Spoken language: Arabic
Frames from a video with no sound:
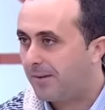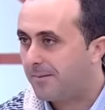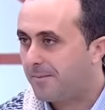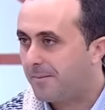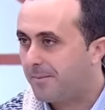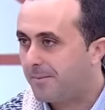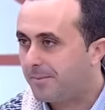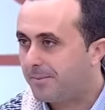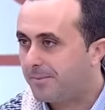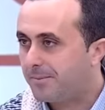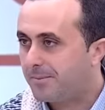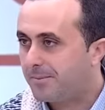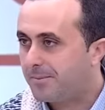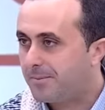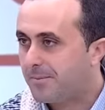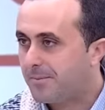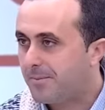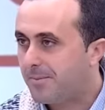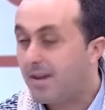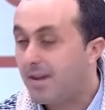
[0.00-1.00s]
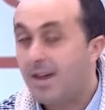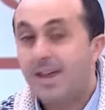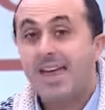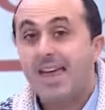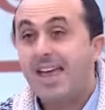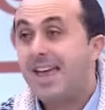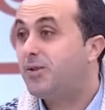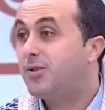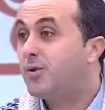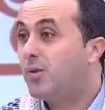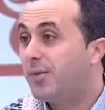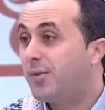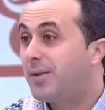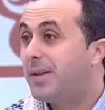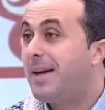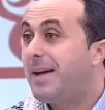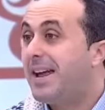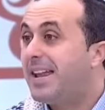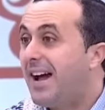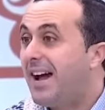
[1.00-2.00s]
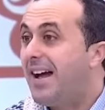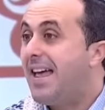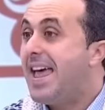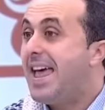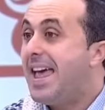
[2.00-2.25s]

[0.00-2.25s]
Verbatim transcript: اللي دار هذه الوصفه هذه شكون شوف دابا هنا